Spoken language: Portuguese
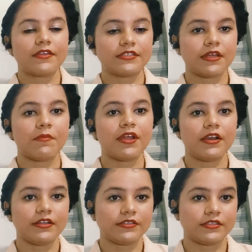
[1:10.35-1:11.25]
dessas
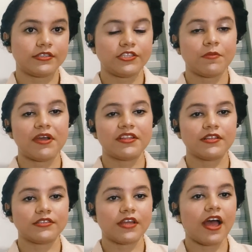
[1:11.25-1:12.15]
abelhas
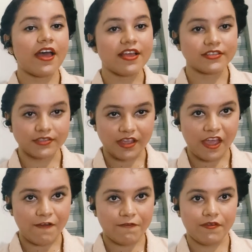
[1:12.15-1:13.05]
chamadas
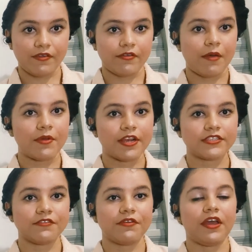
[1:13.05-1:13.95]
ASF, abelhas
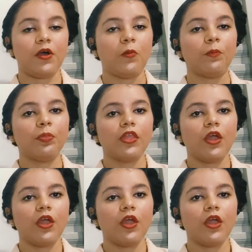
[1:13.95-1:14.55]
sem ferrão,